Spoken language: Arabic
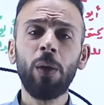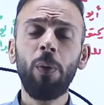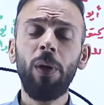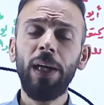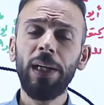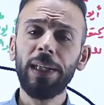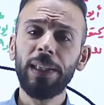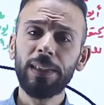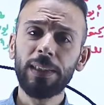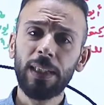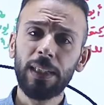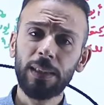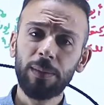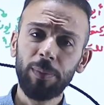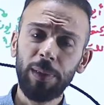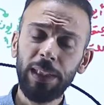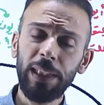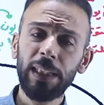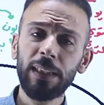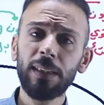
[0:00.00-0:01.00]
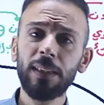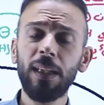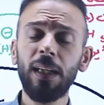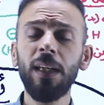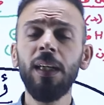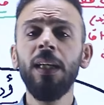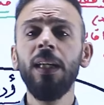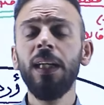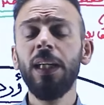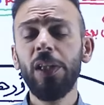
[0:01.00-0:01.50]
وعلى أساس
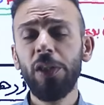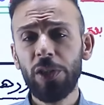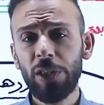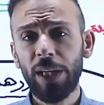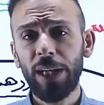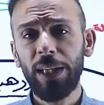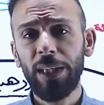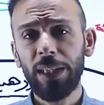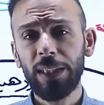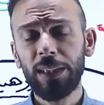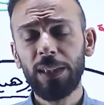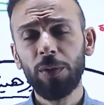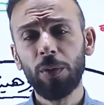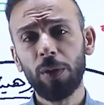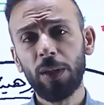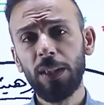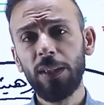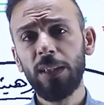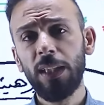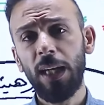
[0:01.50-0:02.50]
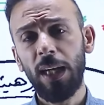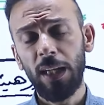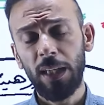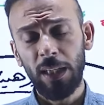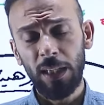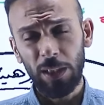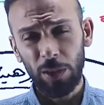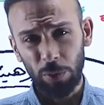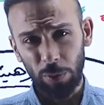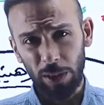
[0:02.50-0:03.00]
ميزنا الجهة التي يرجح
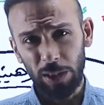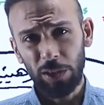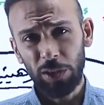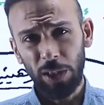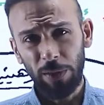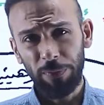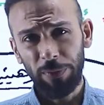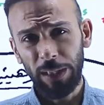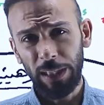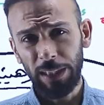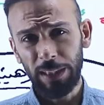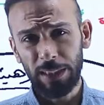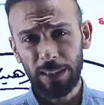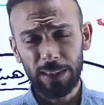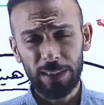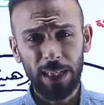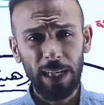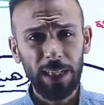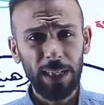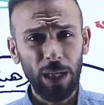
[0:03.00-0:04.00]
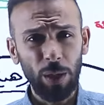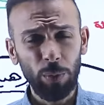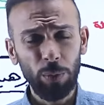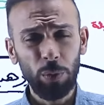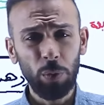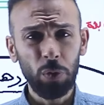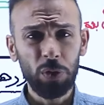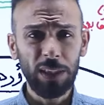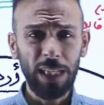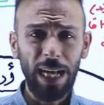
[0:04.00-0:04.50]
يرجح فيها الاتزان أو
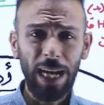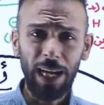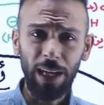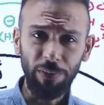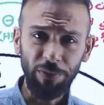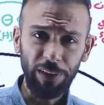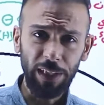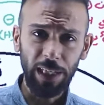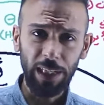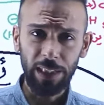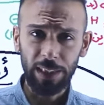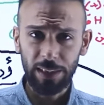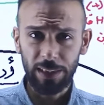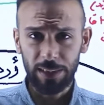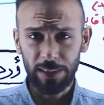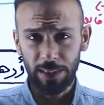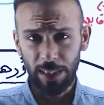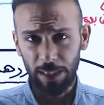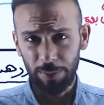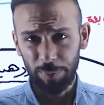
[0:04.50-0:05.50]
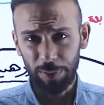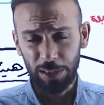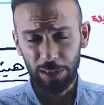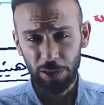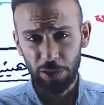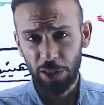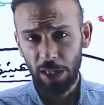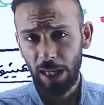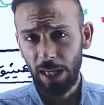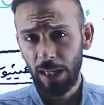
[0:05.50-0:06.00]
يزاح فيها الاتزان
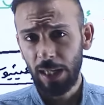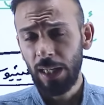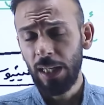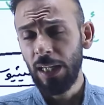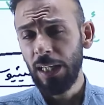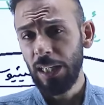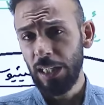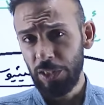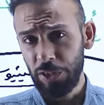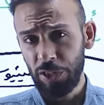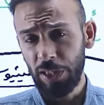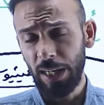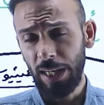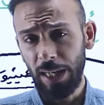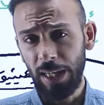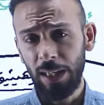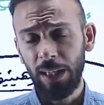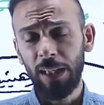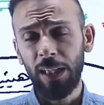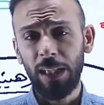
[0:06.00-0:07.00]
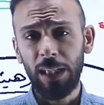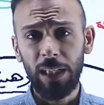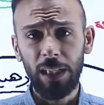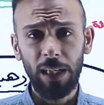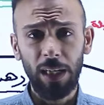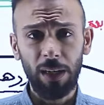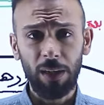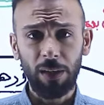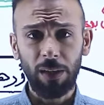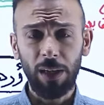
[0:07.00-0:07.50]
باتجاه الجهة
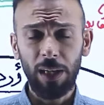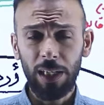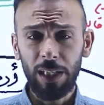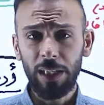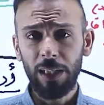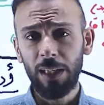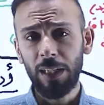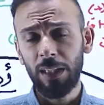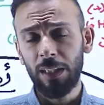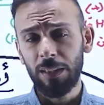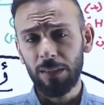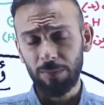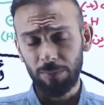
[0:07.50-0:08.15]
الأقل